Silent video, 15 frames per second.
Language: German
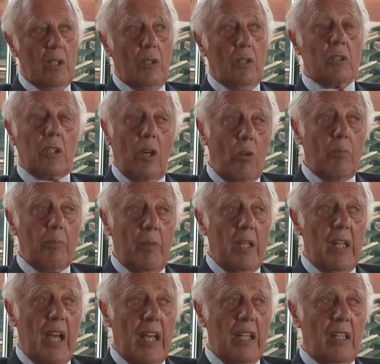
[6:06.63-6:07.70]
Und dann bin
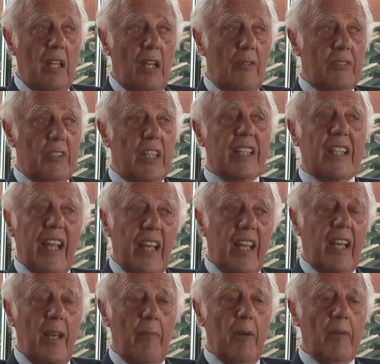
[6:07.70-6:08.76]
ich eigentlich auf die Idee
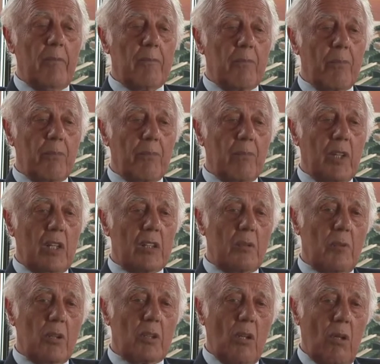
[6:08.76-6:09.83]
gekommen, dass ich
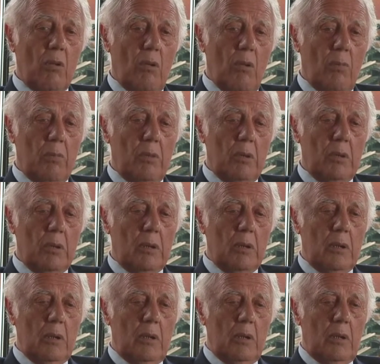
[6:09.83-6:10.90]
mir gesagt habe,
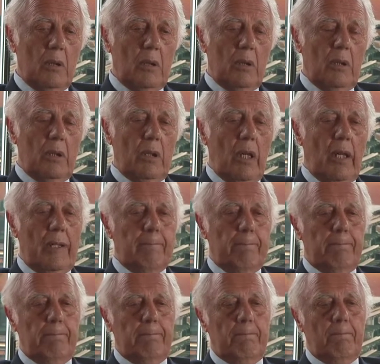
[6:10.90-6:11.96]
ja,
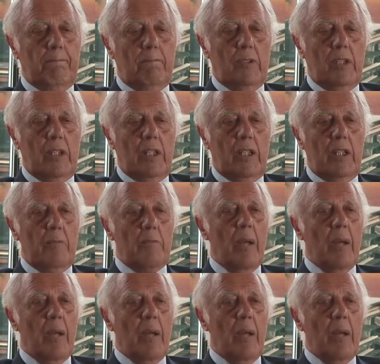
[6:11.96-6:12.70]
in